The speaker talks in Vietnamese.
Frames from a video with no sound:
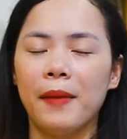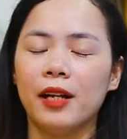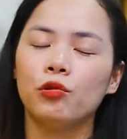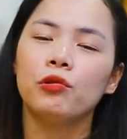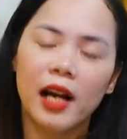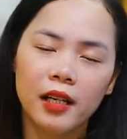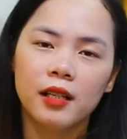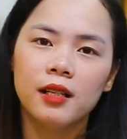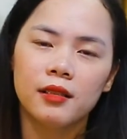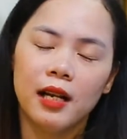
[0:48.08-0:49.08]
bàn thu ngân,
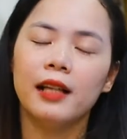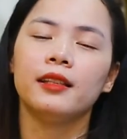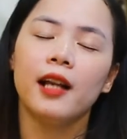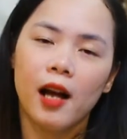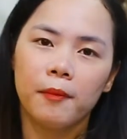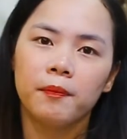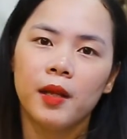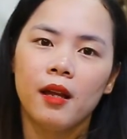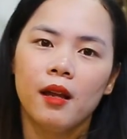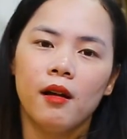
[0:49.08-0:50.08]
rất là thích hợp.
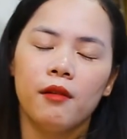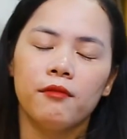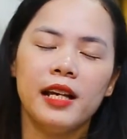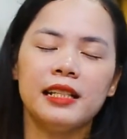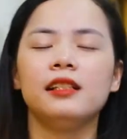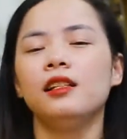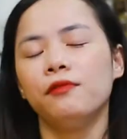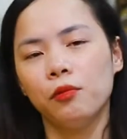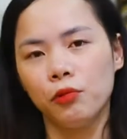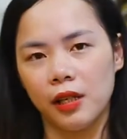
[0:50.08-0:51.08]
Về giá trị
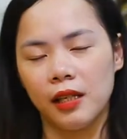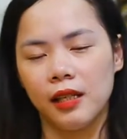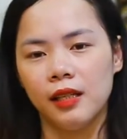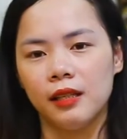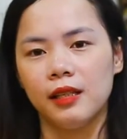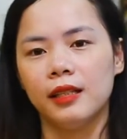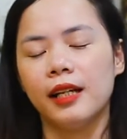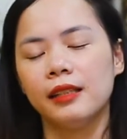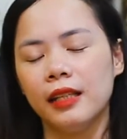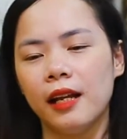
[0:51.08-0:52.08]
phong thủy thì
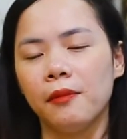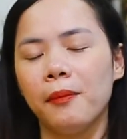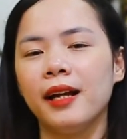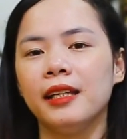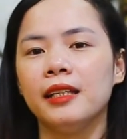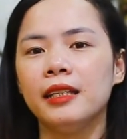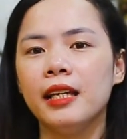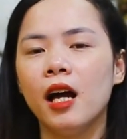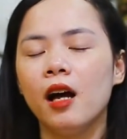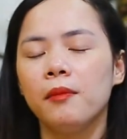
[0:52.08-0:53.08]
cây tiền mang ý
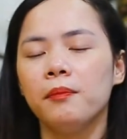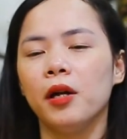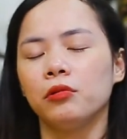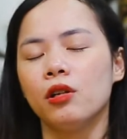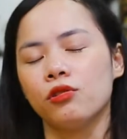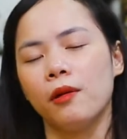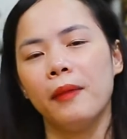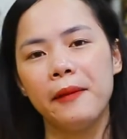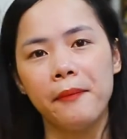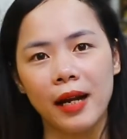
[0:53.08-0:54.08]
nghĩa biểu tượng cho
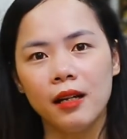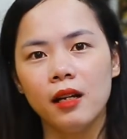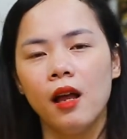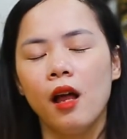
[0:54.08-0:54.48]
may mắn,